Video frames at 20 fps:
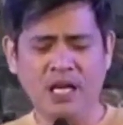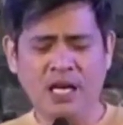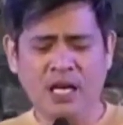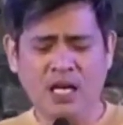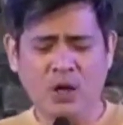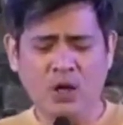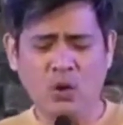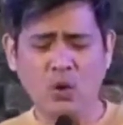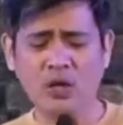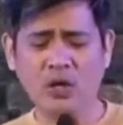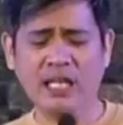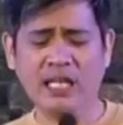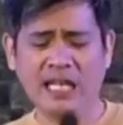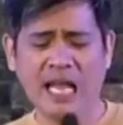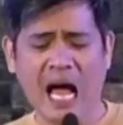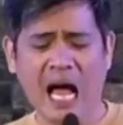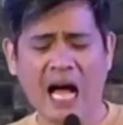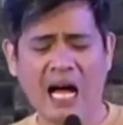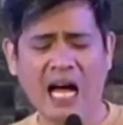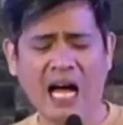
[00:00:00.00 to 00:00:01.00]
Kung
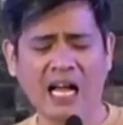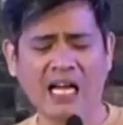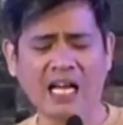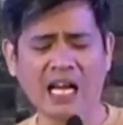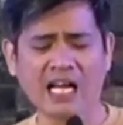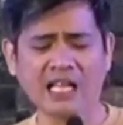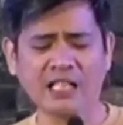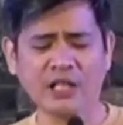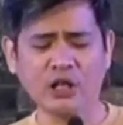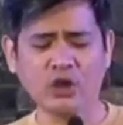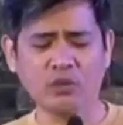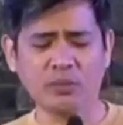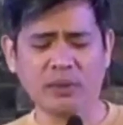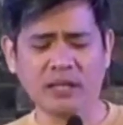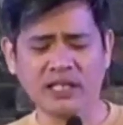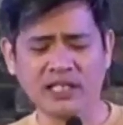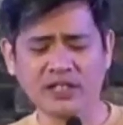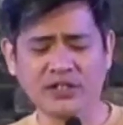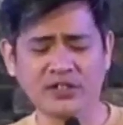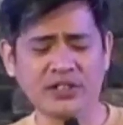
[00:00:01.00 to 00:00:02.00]
inaakala nino
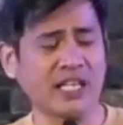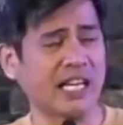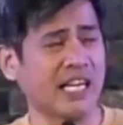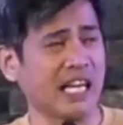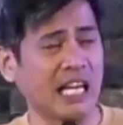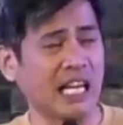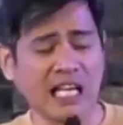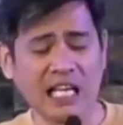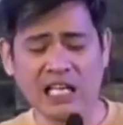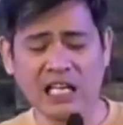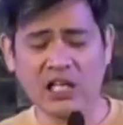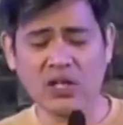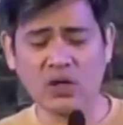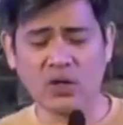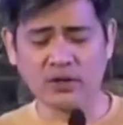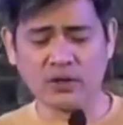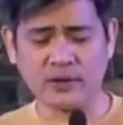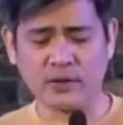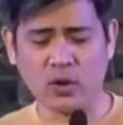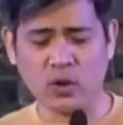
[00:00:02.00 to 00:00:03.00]
man na siya
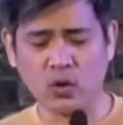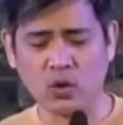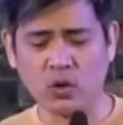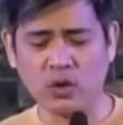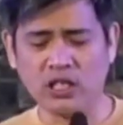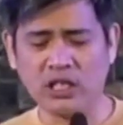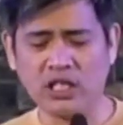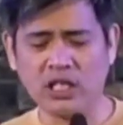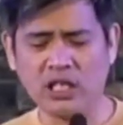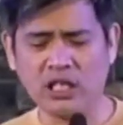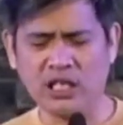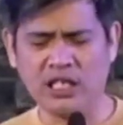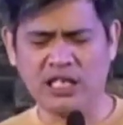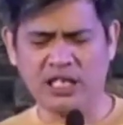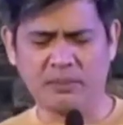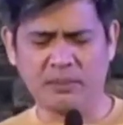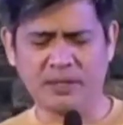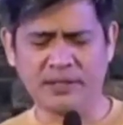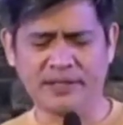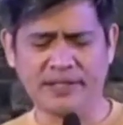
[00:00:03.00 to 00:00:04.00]
relihiyoso, ngunit hindi
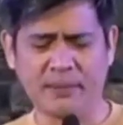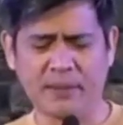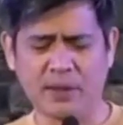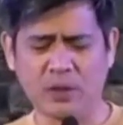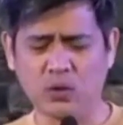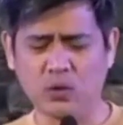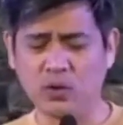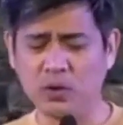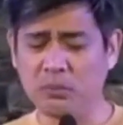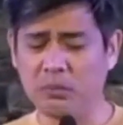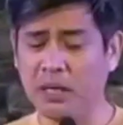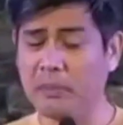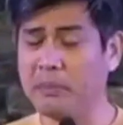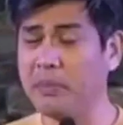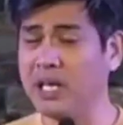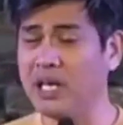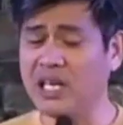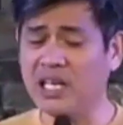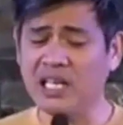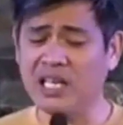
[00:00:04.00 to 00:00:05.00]
naman siya marunong
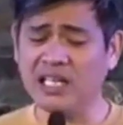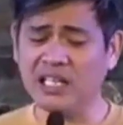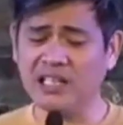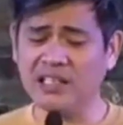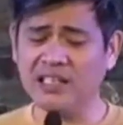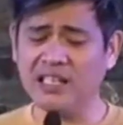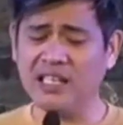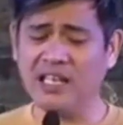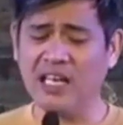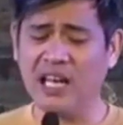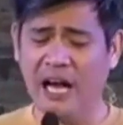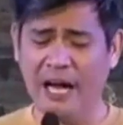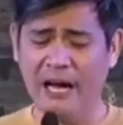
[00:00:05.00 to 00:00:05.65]
magtigil ng dila,